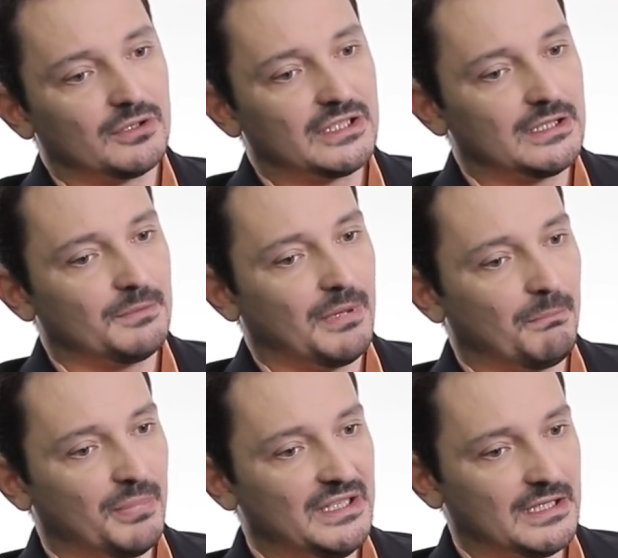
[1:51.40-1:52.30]
Вот эта
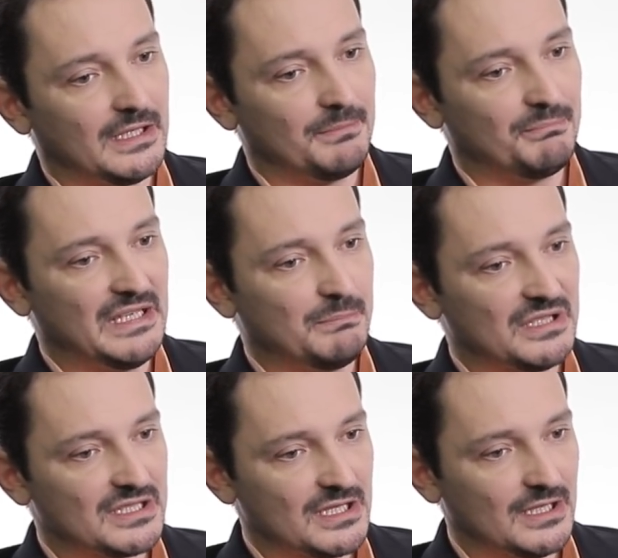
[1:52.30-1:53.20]
попытка
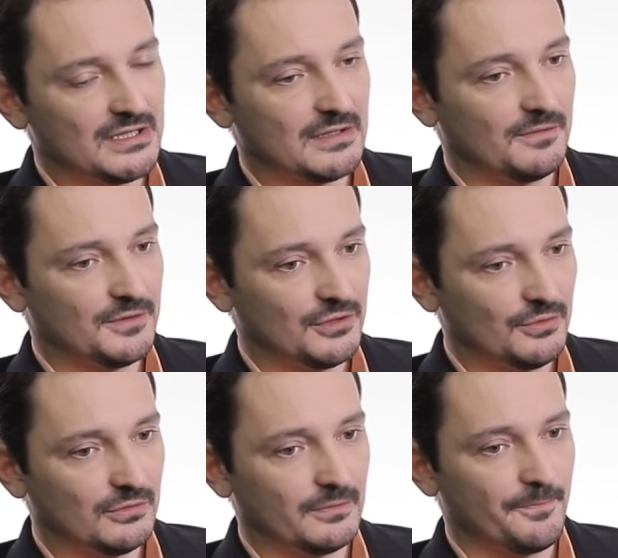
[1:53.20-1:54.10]
переписать
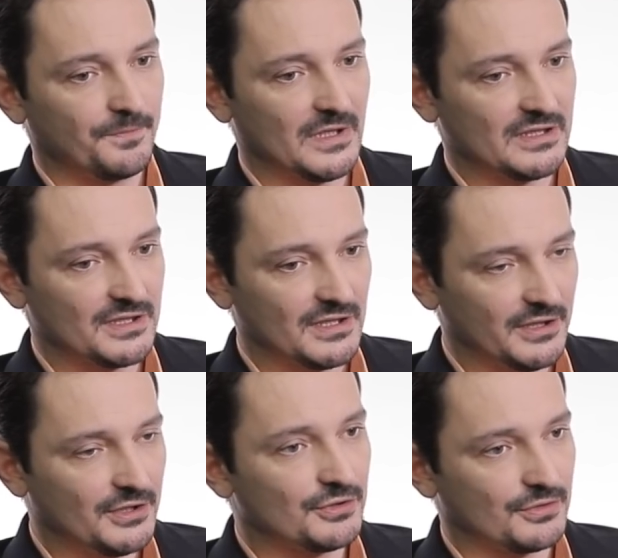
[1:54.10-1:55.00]
всю
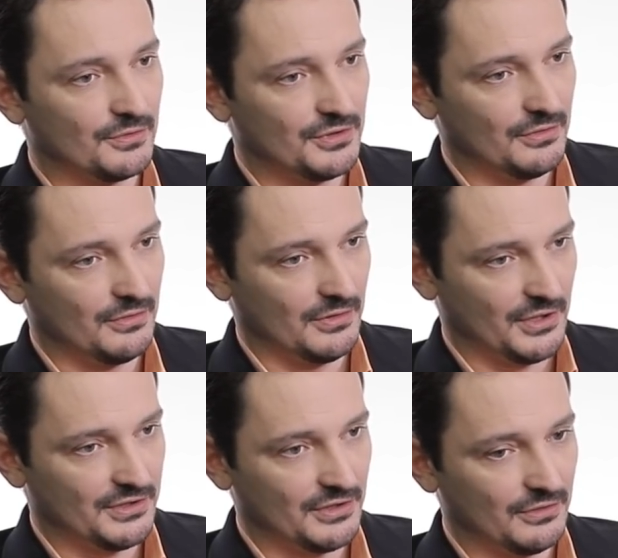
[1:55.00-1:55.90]
социологическую теорию
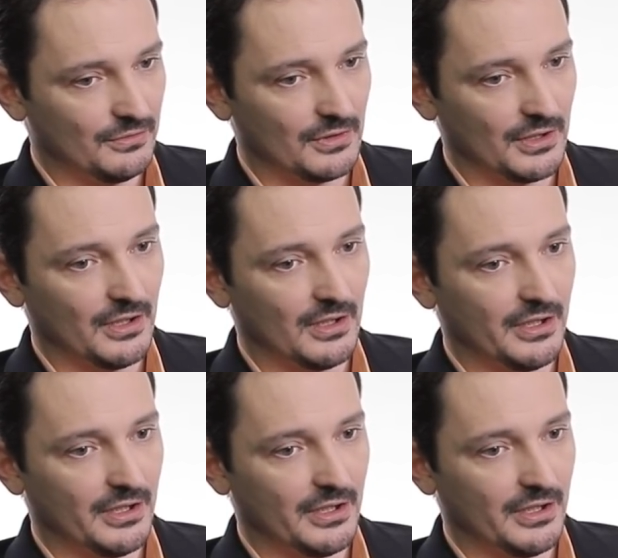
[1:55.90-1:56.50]
архитектуры,